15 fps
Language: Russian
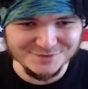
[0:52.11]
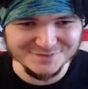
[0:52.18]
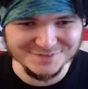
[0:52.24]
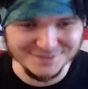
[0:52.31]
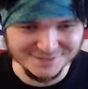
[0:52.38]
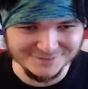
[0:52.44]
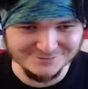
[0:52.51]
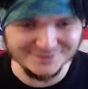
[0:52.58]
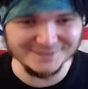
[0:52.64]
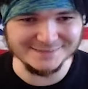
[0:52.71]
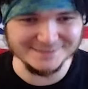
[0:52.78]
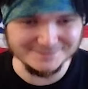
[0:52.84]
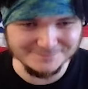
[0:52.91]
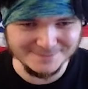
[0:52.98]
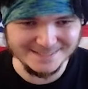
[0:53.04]

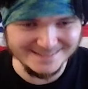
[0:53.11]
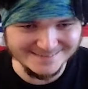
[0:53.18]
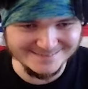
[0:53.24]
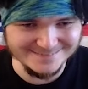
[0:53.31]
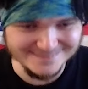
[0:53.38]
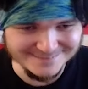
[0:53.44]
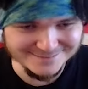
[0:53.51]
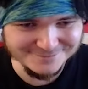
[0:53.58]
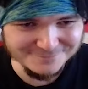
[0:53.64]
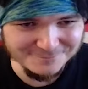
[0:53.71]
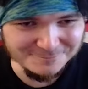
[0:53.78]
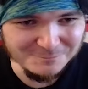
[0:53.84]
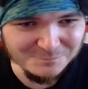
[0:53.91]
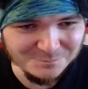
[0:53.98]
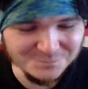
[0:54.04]
захвата.
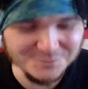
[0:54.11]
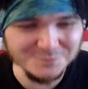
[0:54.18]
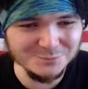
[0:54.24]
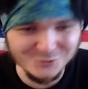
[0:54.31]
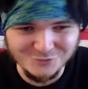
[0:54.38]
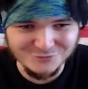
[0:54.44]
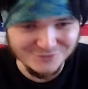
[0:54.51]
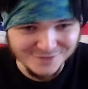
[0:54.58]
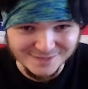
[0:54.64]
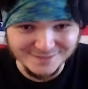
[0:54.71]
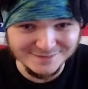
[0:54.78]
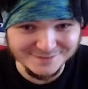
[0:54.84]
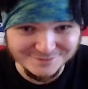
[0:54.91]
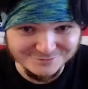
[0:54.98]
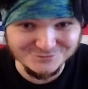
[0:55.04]

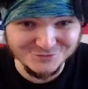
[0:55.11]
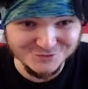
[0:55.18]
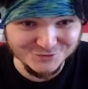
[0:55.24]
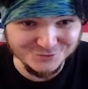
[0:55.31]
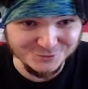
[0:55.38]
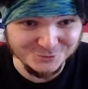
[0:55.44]
Буквально все.